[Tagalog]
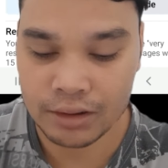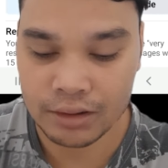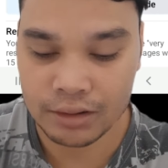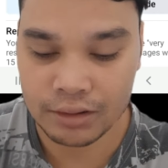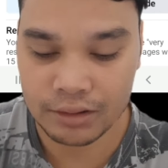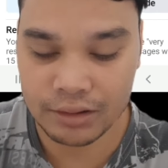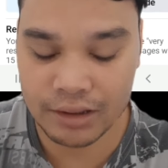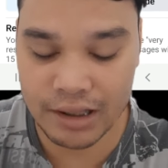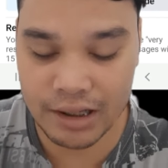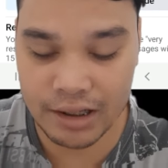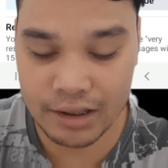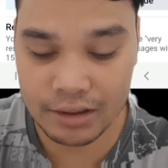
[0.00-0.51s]

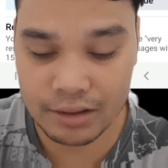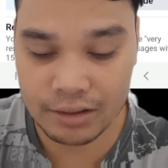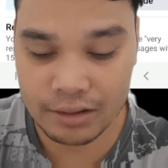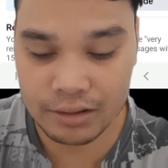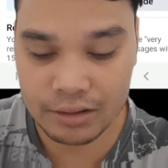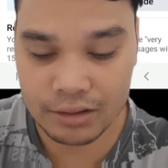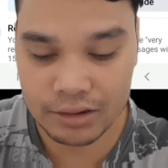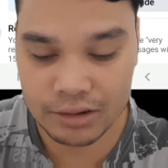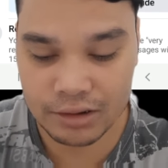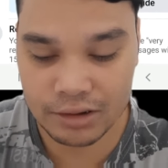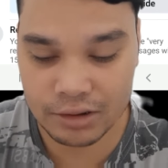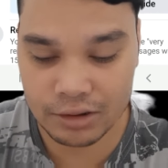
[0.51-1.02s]
Then,
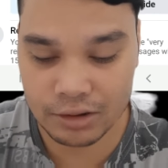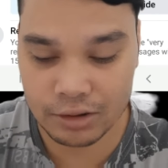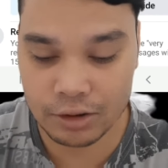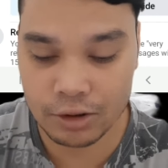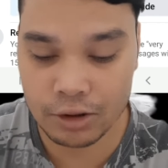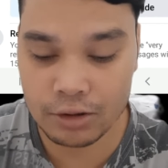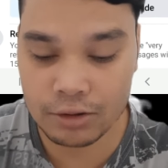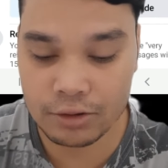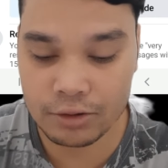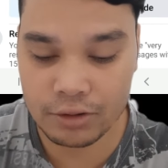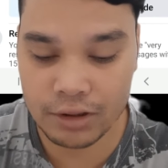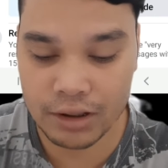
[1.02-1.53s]

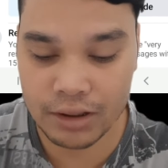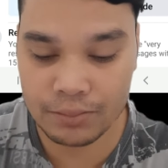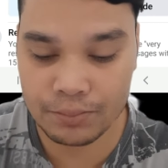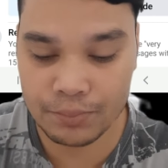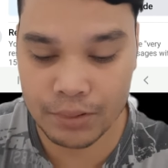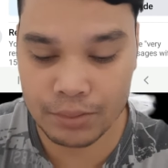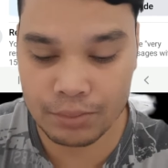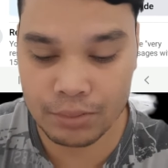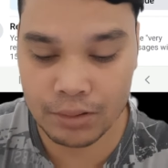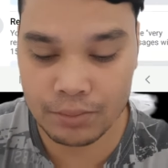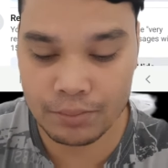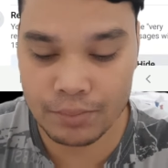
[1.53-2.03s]
scroll nyo lang
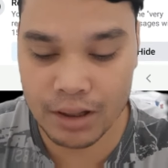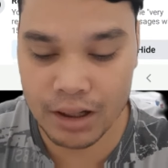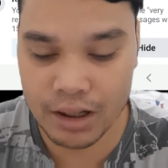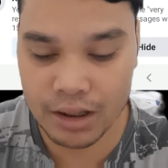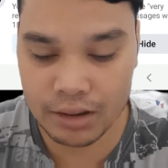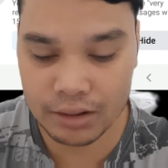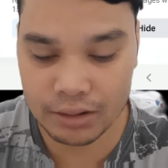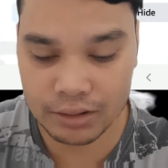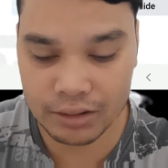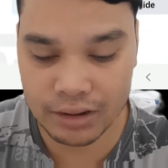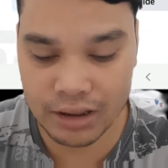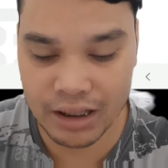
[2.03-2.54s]

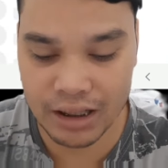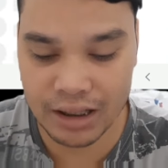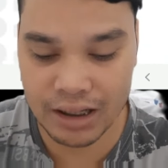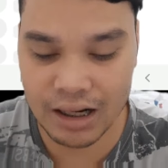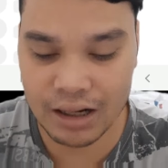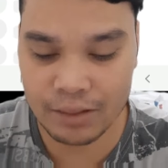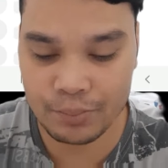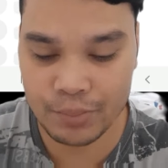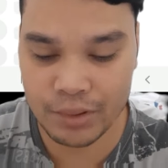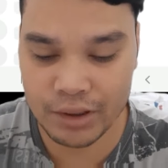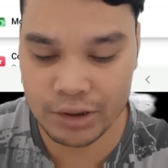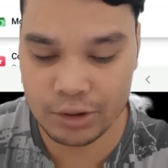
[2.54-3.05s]
pababa.
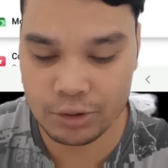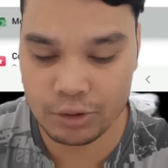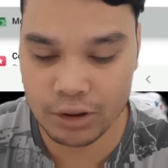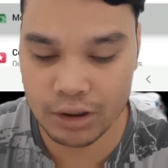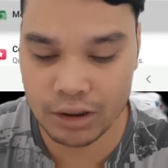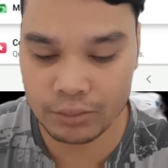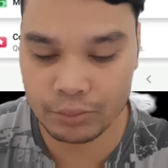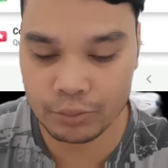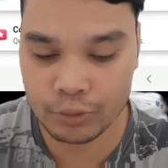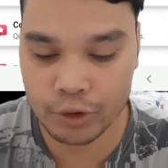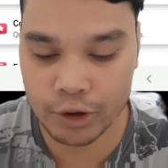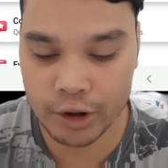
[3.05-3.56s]
Hanapin nyo
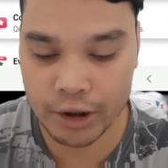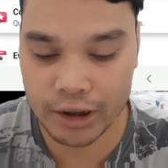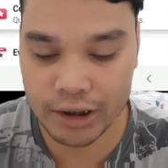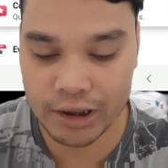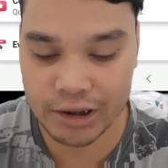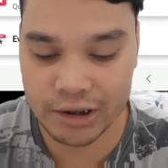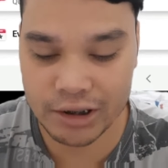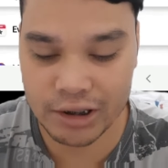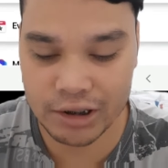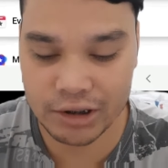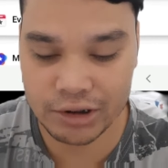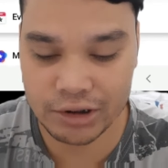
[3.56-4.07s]
ang
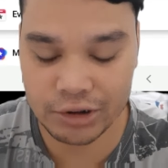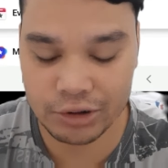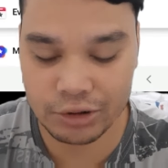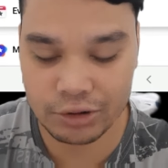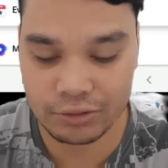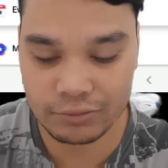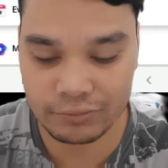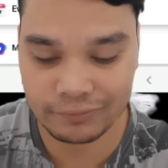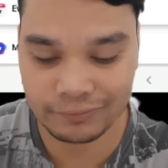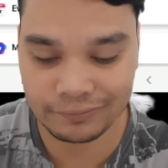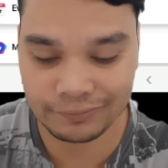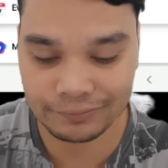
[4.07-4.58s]

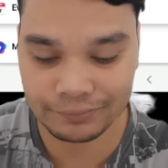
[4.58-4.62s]
monetization.